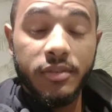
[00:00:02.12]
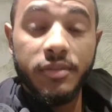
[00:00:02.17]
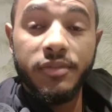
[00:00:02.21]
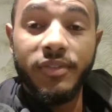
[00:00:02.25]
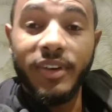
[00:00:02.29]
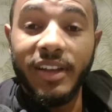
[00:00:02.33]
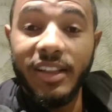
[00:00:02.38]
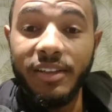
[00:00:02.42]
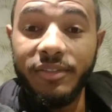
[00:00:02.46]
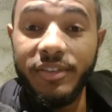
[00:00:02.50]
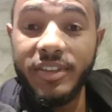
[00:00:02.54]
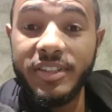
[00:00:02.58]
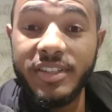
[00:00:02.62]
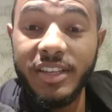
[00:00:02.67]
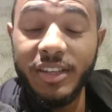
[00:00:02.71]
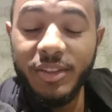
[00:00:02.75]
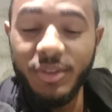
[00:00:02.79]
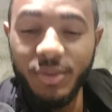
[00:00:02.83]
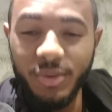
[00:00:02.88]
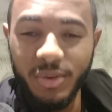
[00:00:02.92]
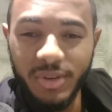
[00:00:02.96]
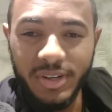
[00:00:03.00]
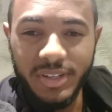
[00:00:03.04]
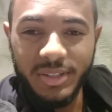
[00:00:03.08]
Fala
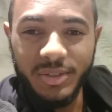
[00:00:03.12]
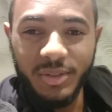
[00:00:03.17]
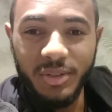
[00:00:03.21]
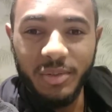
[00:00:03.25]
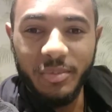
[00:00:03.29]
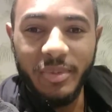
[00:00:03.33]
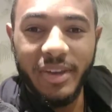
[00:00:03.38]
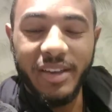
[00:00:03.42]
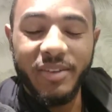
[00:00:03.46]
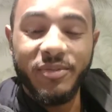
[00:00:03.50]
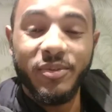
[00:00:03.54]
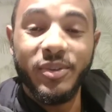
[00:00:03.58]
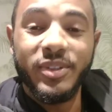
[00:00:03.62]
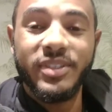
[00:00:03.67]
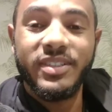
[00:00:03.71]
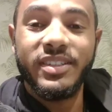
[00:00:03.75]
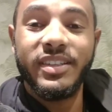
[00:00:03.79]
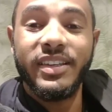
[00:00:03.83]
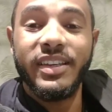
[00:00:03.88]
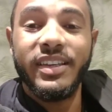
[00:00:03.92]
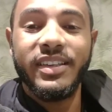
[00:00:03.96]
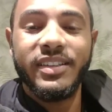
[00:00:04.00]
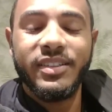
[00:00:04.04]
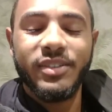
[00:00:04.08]
vencedores, tudo bem com
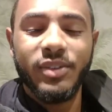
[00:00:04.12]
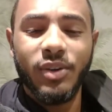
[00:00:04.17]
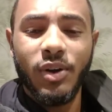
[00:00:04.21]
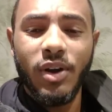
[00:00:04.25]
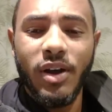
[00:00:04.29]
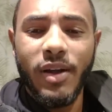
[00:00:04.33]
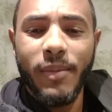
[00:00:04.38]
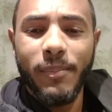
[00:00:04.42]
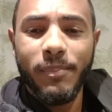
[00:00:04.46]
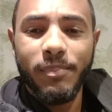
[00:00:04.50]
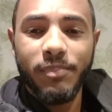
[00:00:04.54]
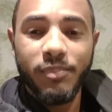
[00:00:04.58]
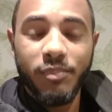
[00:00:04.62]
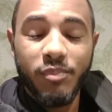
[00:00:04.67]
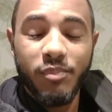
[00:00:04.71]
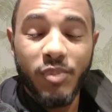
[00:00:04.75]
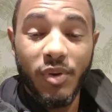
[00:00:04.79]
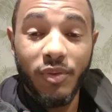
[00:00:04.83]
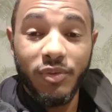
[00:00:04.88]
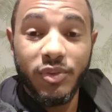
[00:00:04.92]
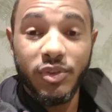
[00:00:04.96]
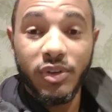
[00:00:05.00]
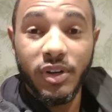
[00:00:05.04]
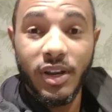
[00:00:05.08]
vocês? Ó,
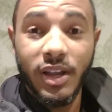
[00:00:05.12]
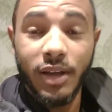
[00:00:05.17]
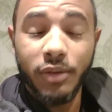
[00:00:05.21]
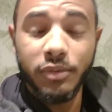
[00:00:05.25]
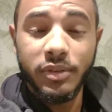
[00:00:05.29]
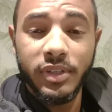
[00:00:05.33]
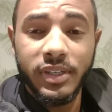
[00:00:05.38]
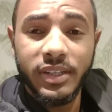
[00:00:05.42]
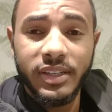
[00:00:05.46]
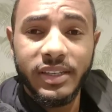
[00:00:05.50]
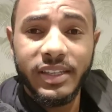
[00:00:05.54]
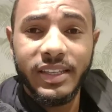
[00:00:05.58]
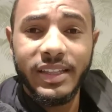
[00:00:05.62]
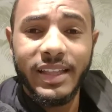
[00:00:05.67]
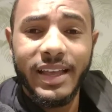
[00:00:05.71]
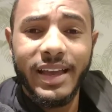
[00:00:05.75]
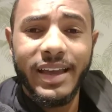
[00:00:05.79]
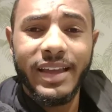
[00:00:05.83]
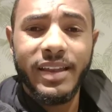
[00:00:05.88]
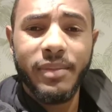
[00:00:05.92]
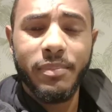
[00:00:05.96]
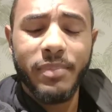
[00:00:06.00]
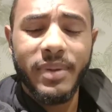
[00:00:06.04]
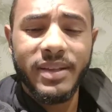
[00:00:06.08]
professor Caldeira aqui na
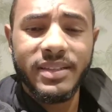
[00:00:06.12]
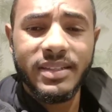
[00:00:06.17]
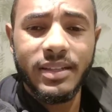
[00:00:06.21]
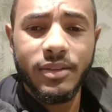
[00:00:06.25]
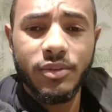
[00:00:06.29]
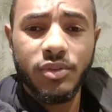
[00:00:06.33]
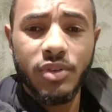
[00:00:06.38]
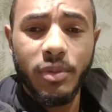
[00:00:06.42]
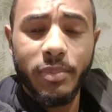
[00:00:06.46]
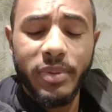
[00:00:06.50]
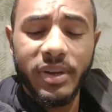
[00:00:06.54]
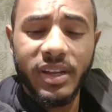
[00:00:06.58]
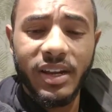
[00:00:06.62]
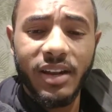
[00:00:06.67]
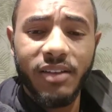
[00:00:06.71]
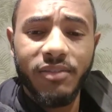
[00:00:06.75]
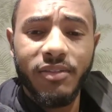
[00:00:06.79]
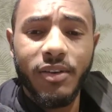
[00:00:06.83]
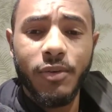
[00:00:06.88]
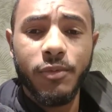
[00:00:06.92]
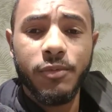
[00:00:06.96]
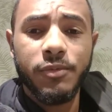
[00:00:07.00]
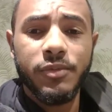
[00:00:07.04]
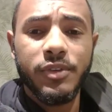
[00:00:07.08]
área, passando só para
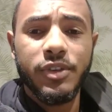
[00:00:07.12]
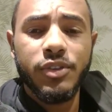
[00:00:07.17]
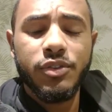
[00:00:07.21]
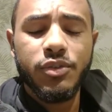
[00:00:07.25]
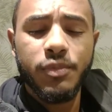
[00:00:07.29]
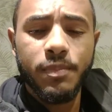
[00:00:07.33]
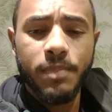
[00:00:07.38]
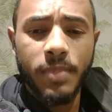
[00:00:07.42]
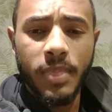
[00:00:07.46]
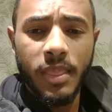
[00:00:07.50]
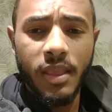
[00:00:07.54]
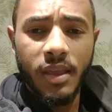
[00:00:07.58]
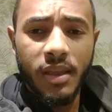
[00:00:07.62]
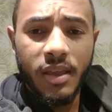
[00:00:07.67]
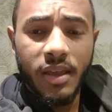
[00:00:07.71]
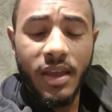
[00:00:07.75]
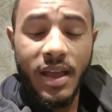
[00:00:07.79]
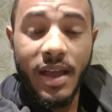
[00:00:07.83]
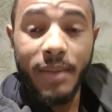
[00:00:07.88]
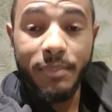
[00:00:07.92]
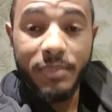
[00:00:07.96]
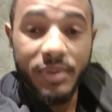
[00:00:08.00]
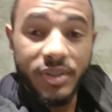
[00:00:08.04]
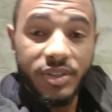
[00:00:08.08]
gravar um vídeo
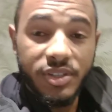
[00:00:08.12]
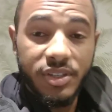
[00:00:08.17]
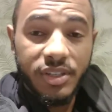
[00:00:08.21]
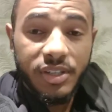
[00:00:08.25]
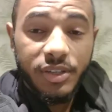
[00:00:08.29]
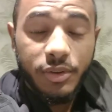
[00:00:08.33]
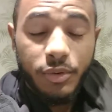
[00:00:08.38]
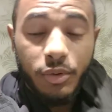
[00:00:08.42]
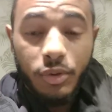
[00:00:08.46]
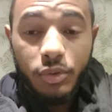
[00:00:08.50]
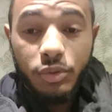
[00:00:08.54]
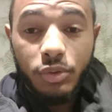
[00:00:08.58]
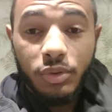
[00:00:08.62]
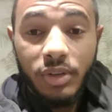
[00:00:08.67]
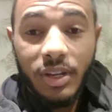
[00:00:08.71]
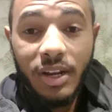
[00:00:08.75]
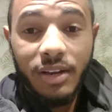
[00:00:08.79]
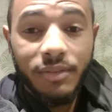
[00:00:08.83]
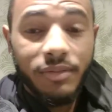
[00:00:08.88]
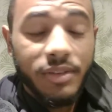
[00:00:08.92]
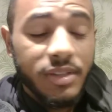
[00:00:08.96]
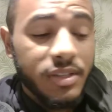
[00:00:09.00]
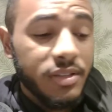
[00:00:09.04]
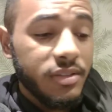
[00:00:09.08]
rapidinho. Ó, eu tô
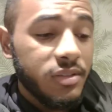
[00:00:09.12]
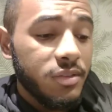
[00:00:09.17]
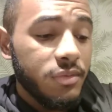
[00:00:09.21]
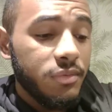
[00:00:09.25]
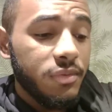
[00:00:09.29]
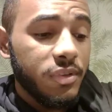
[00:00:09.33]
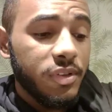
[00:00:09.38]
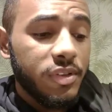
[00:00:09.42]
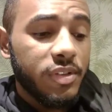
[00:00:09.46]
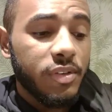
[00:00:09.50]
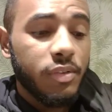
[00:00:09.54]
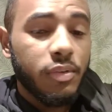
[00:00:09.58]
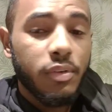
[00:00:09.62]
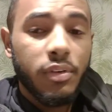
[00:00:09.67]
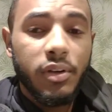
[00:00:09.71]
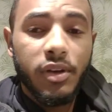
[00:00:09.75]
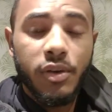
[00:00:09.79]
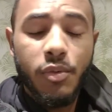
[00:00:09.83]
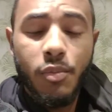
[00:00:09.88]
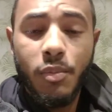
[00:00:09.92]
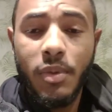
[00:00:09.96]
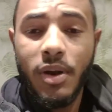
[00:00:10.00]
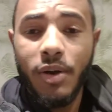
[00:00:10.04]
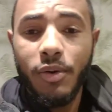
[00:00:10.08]
gravando esse vídeo agora, é
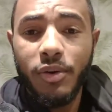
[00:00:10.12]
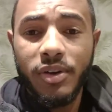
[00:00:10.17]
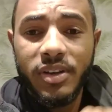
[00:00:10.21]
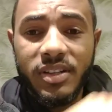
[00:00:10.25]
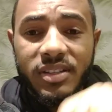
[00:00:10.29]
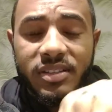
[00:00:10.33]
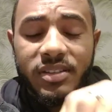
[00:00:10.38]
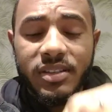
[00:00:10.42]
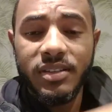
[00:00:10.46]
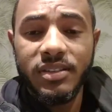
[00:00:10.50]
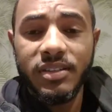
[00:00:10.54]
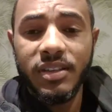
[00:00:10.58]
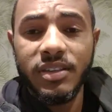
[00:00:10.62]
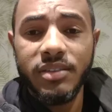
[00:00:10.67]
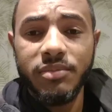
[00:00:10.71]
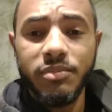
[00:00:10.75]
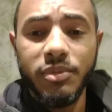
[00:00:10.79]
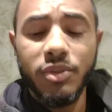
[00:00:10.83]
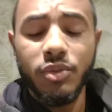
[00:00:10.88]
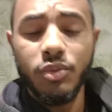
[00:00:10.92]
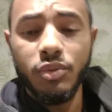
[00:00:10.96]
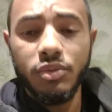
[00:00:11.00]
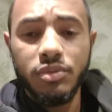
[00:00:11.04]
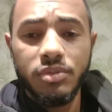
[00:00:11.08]
1 hora e 16
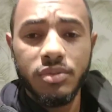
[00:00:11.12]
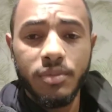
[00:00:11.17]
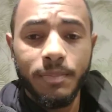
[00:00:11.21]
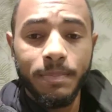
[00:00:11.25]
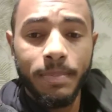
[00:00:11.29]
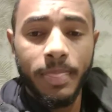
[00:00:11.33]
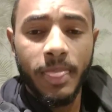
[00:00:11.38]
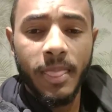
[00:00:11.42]
minutos